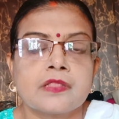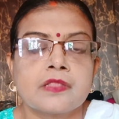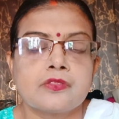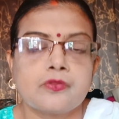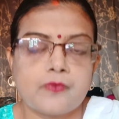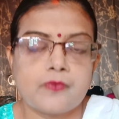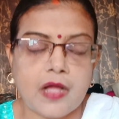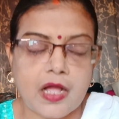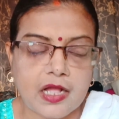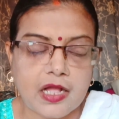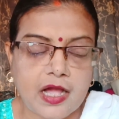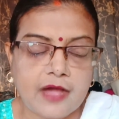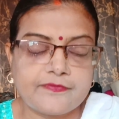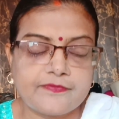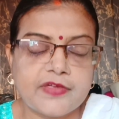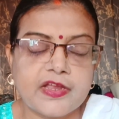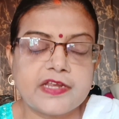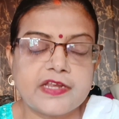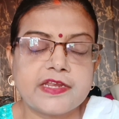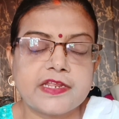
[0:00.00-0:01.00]
तो वहाँ
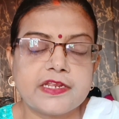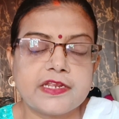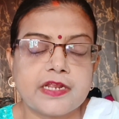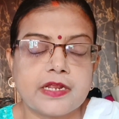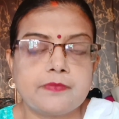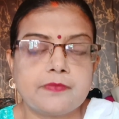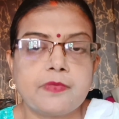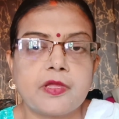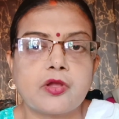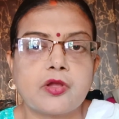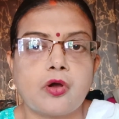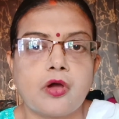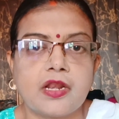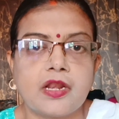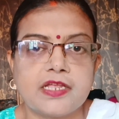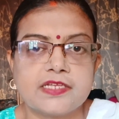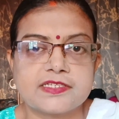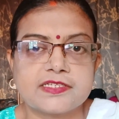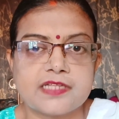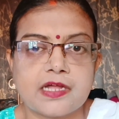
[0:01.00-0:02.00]
काफ़ी इंटीरियर में
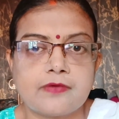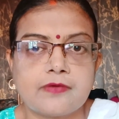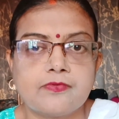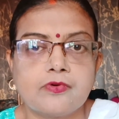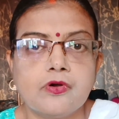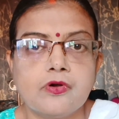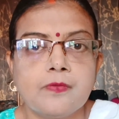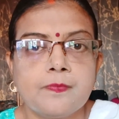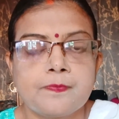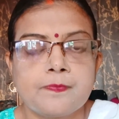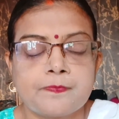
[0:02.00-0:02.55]
कॉलेज था वो